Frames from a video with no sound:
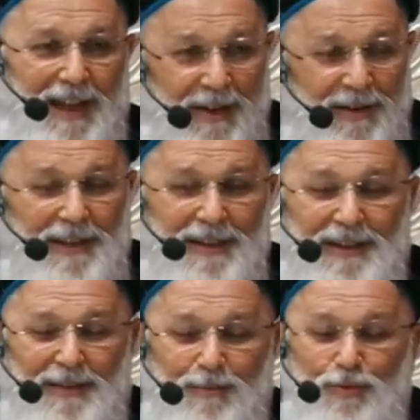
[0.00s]
Evet,
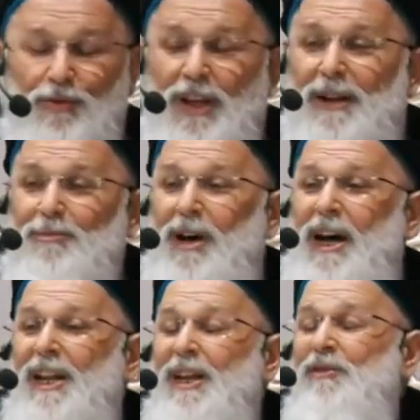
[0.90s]
bunlar
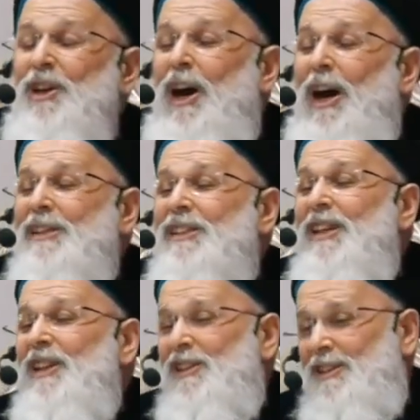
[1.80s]
manevi
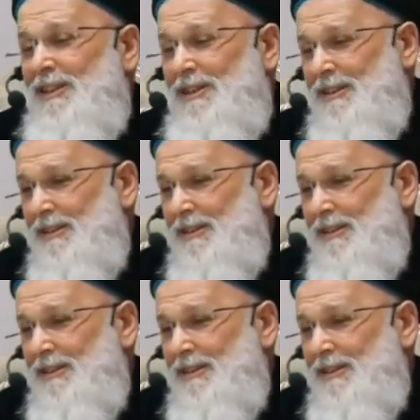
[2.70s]
hastalıktır.